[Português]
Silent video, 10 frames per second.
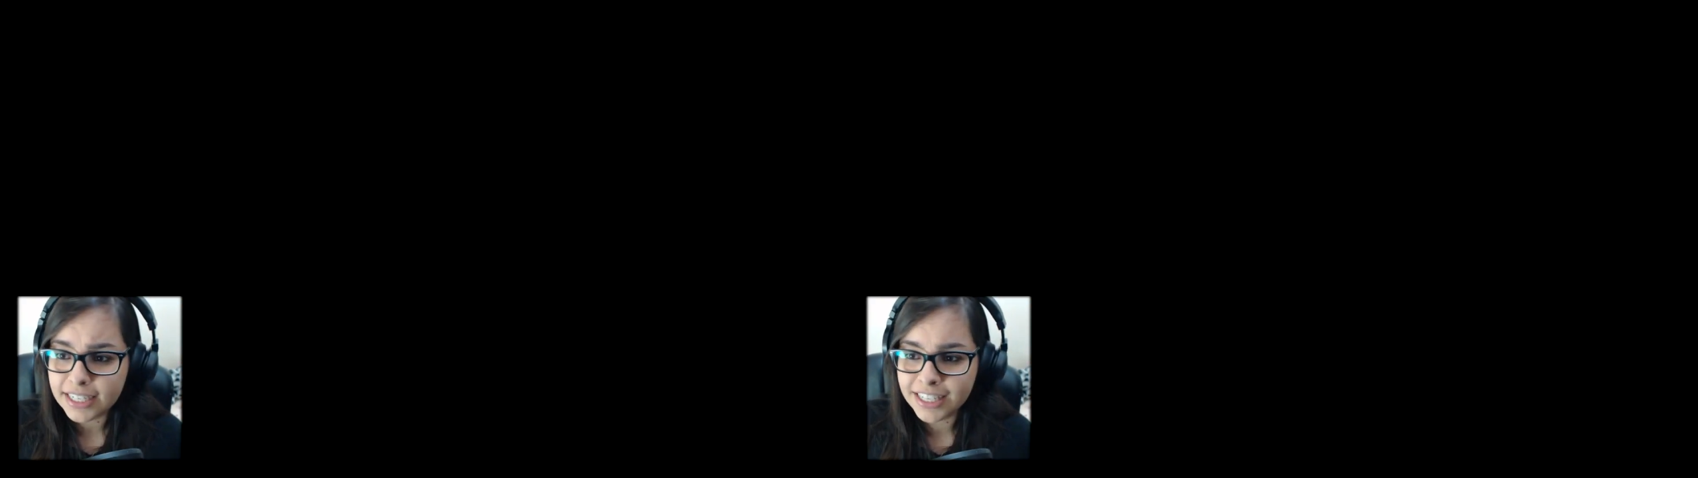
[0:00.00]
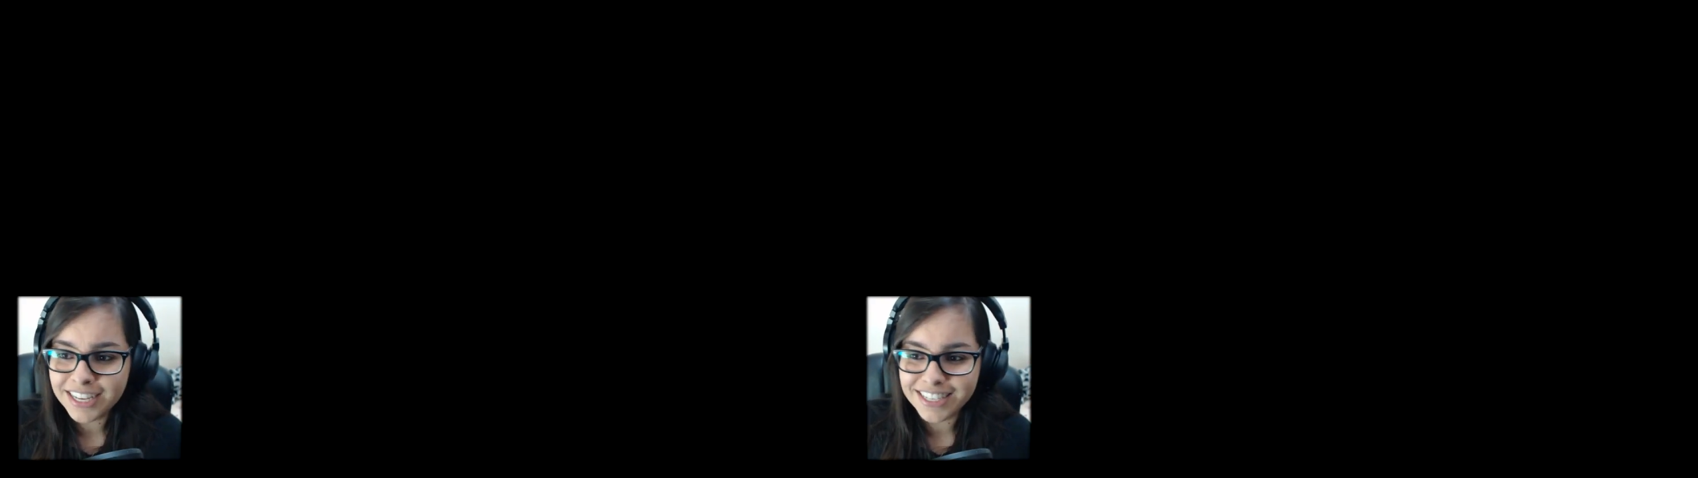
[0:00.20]

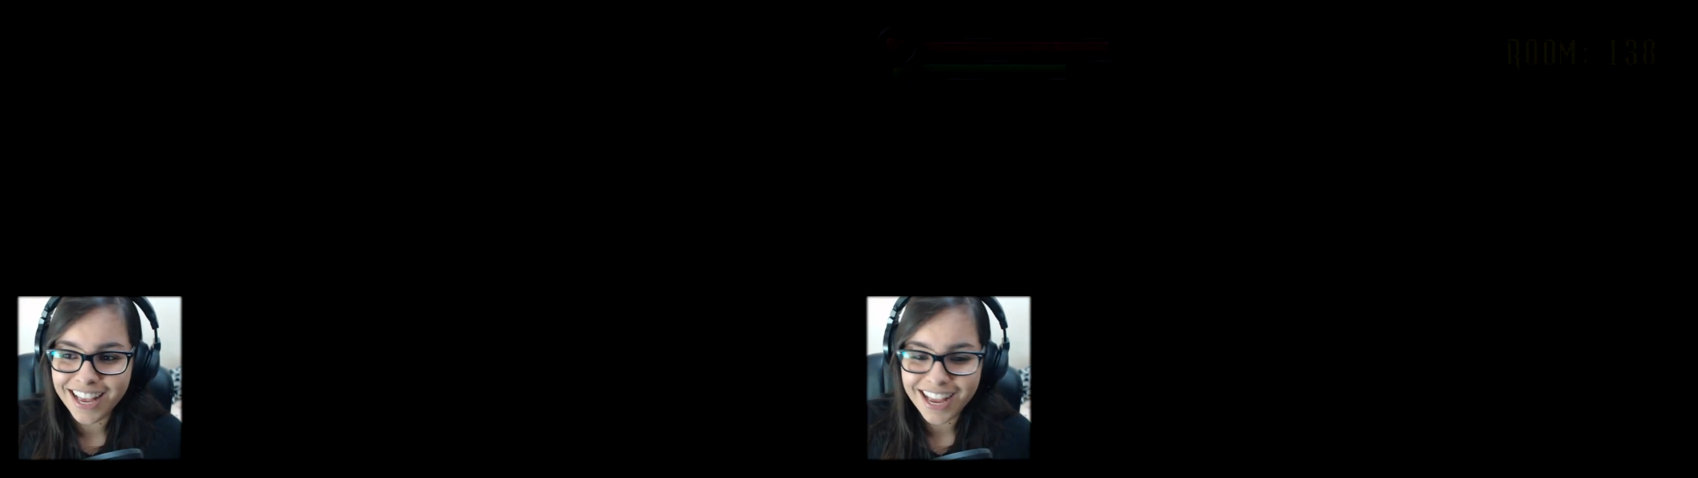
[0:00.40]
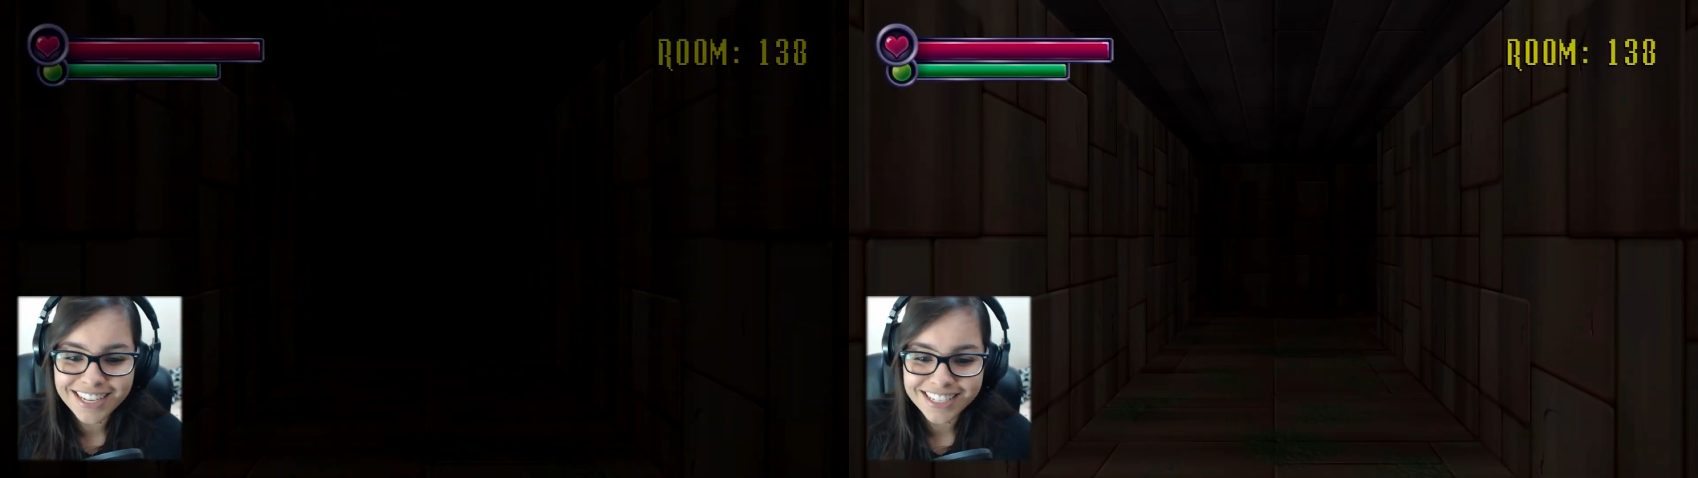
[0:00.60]

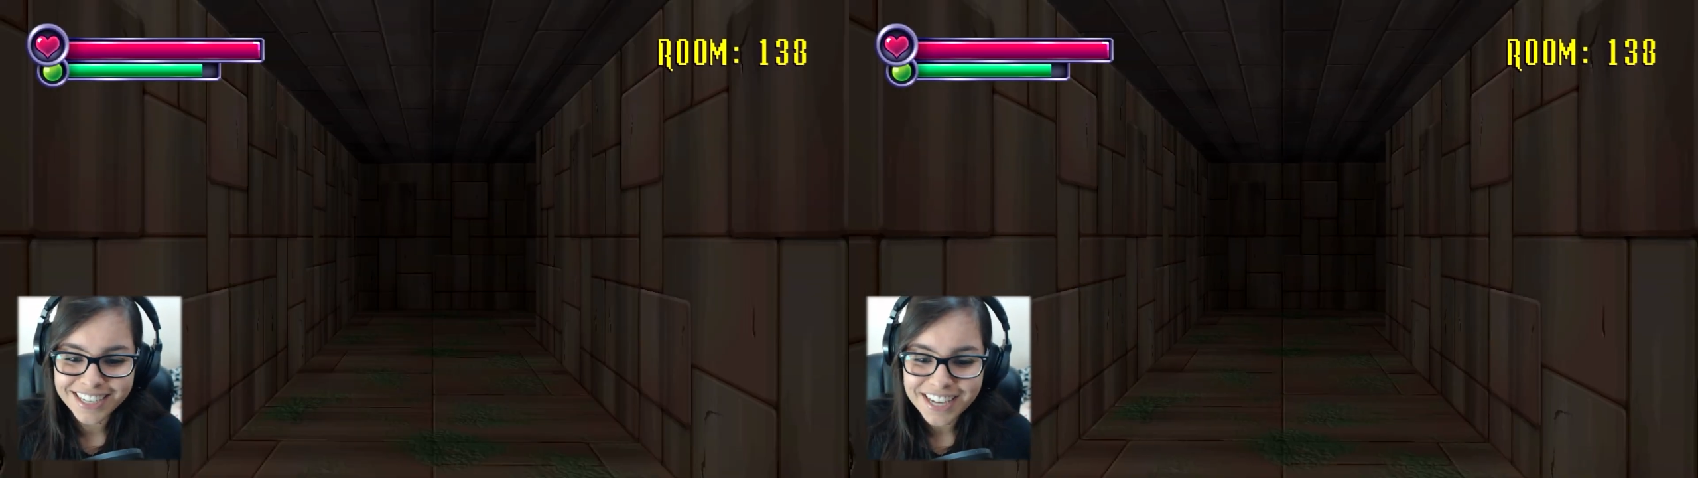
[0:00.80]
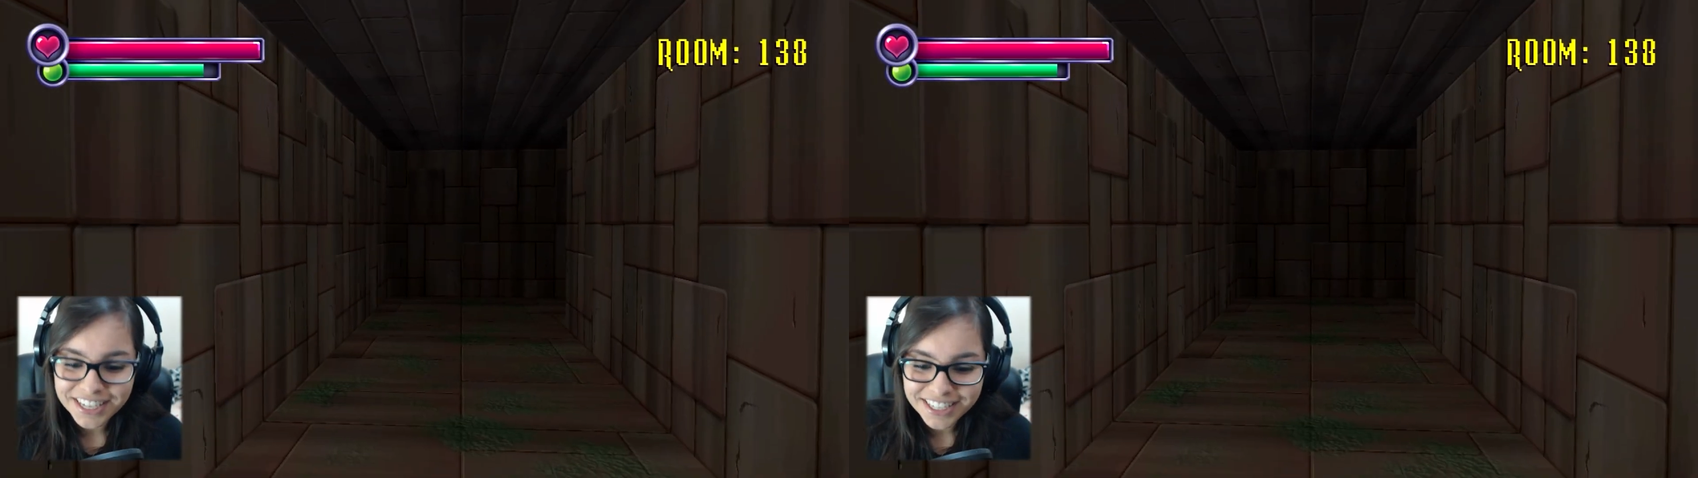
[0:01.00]

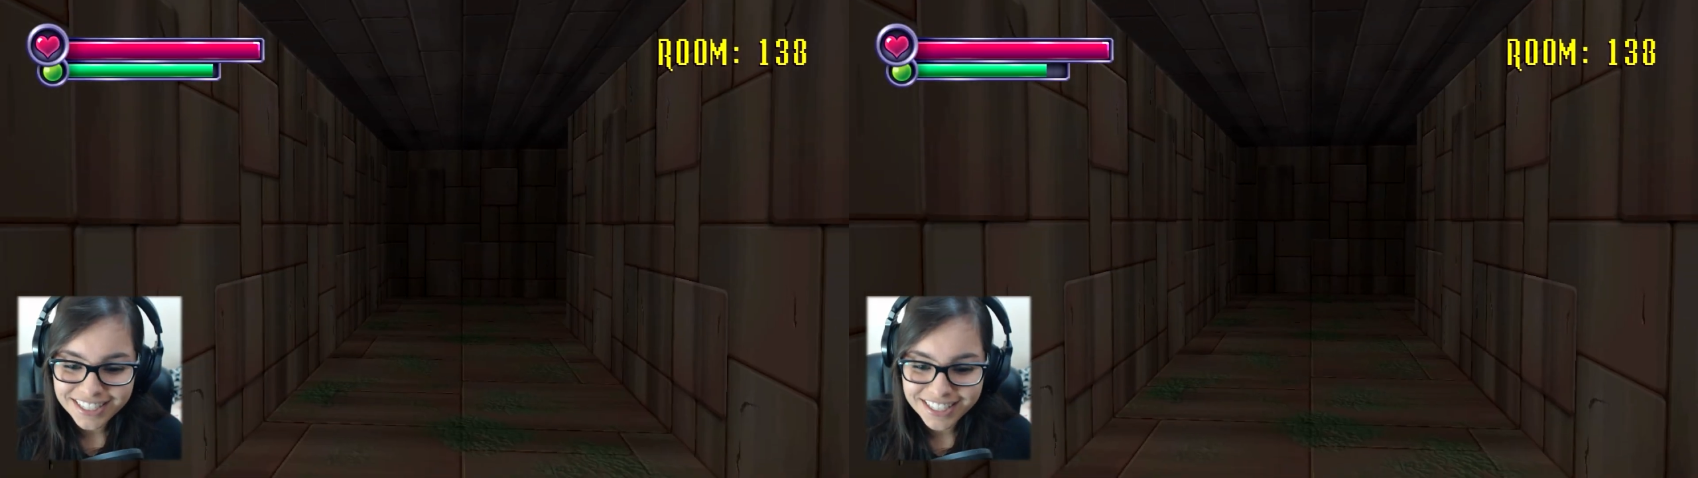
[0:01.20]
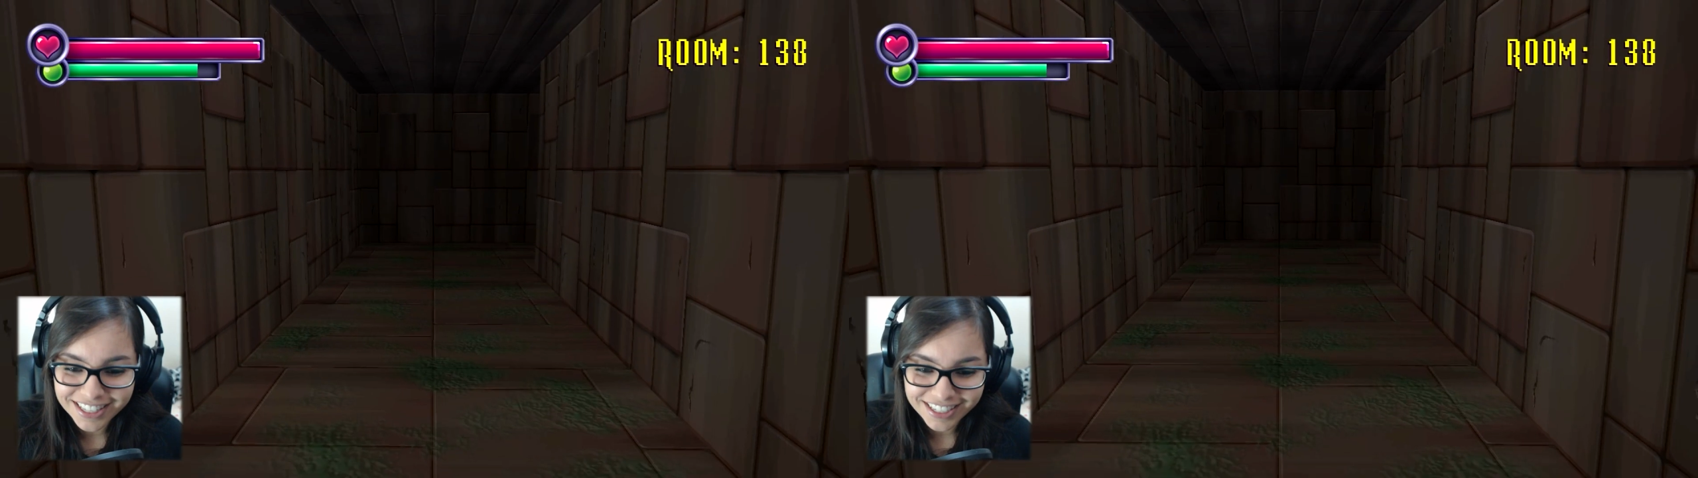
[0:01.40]
137.
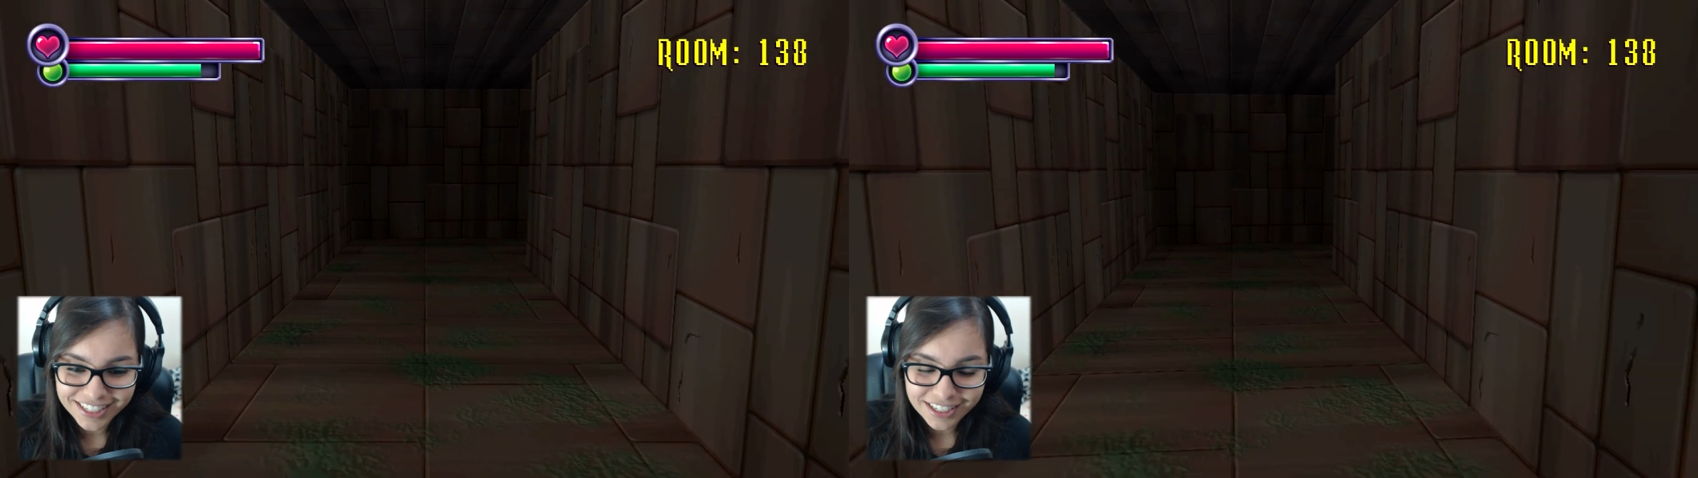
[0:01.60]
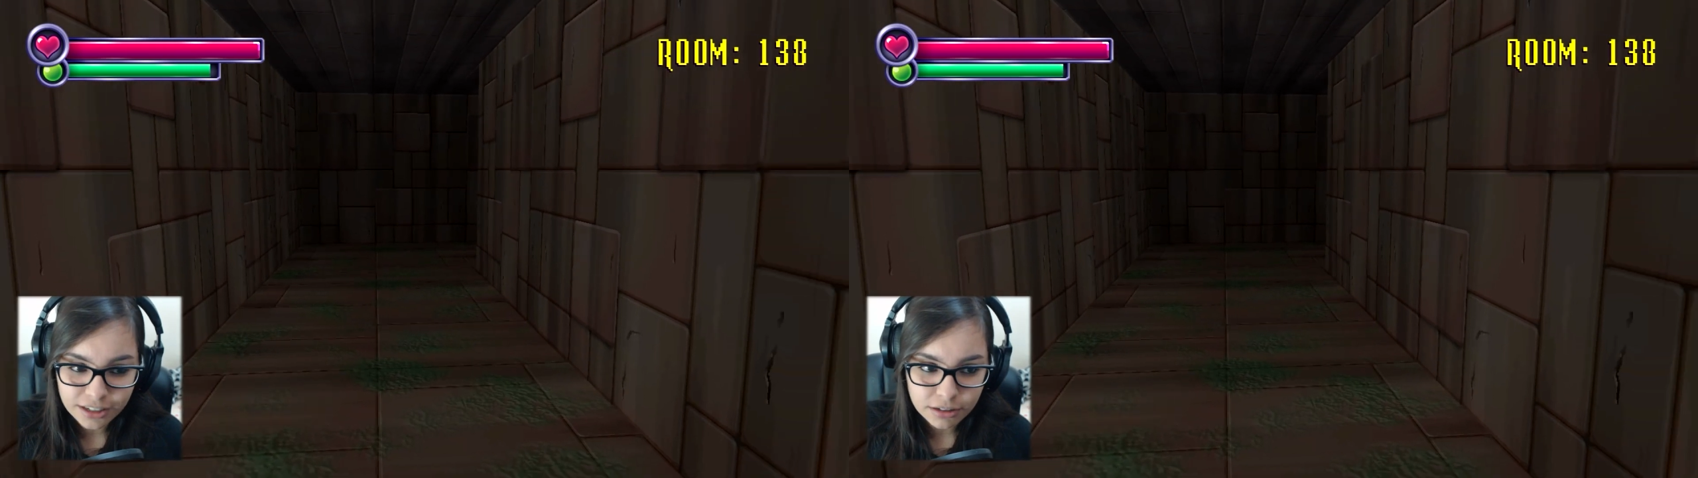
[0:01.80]

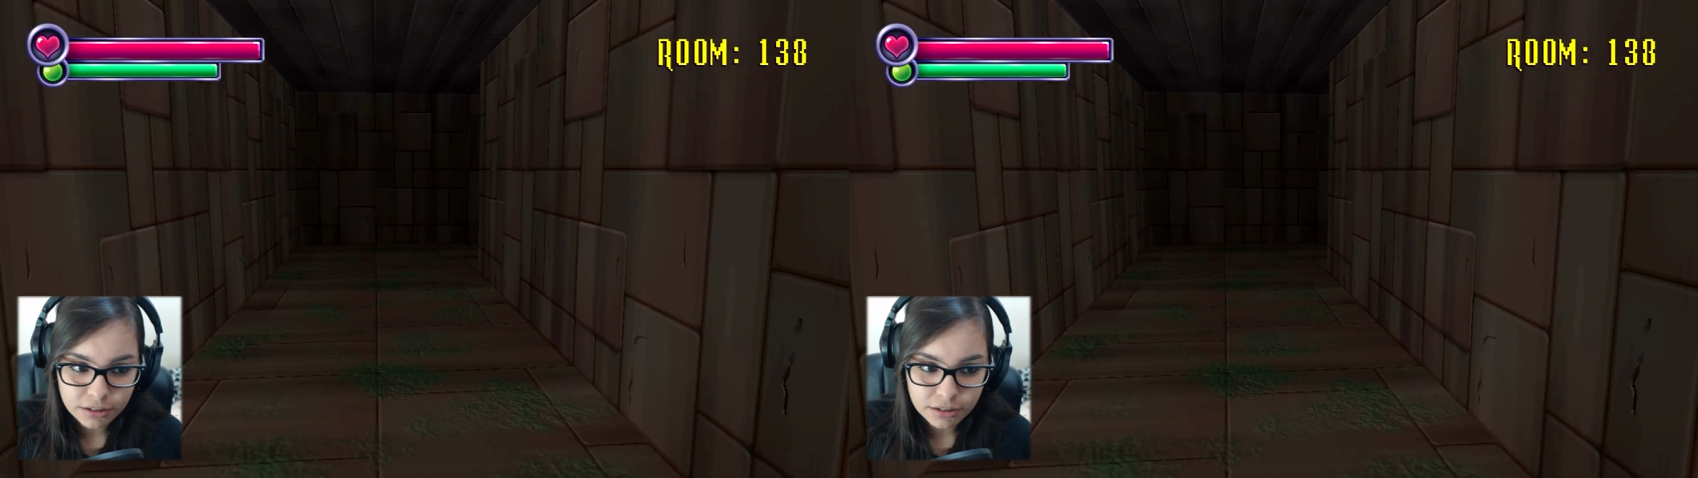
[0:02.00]
100...